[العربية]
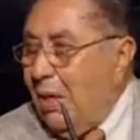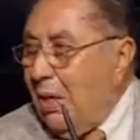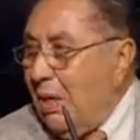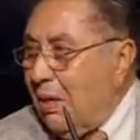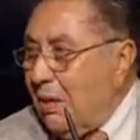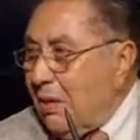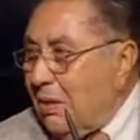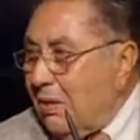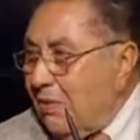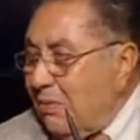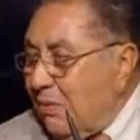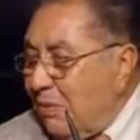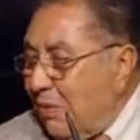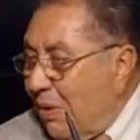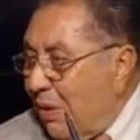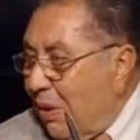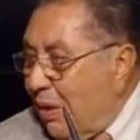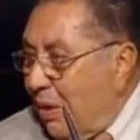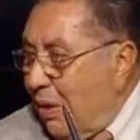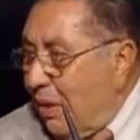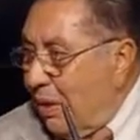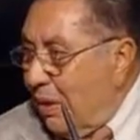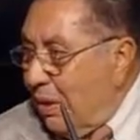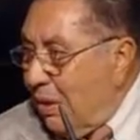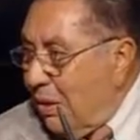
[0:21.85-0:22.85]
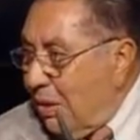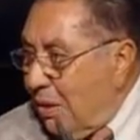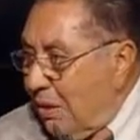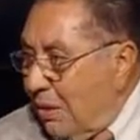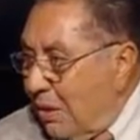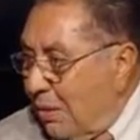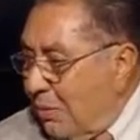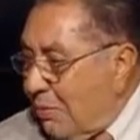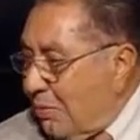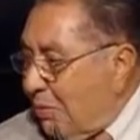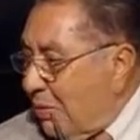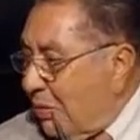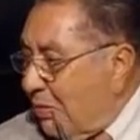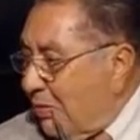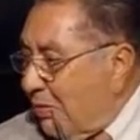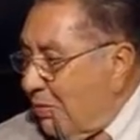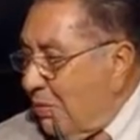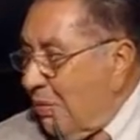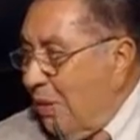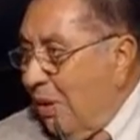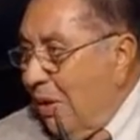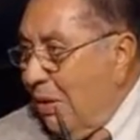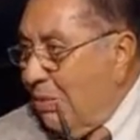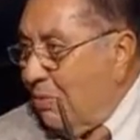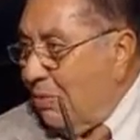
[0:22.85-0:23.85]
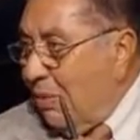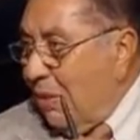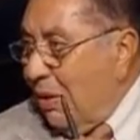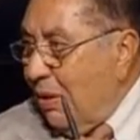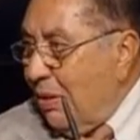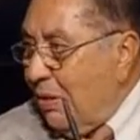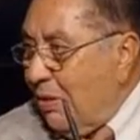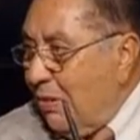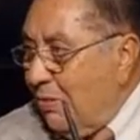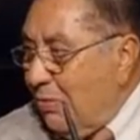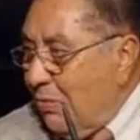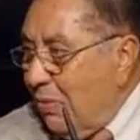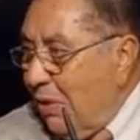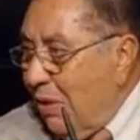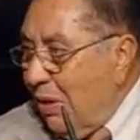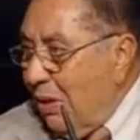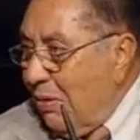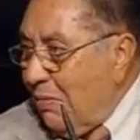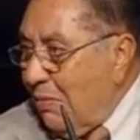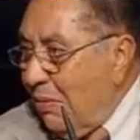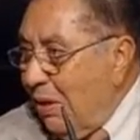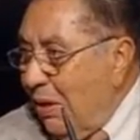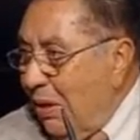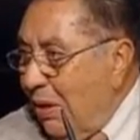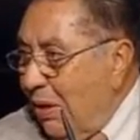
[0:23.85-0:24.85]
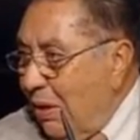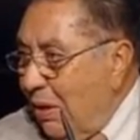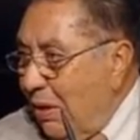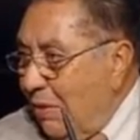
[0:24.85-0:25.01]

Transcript: ارتفاع ضبط في عملية المحاماة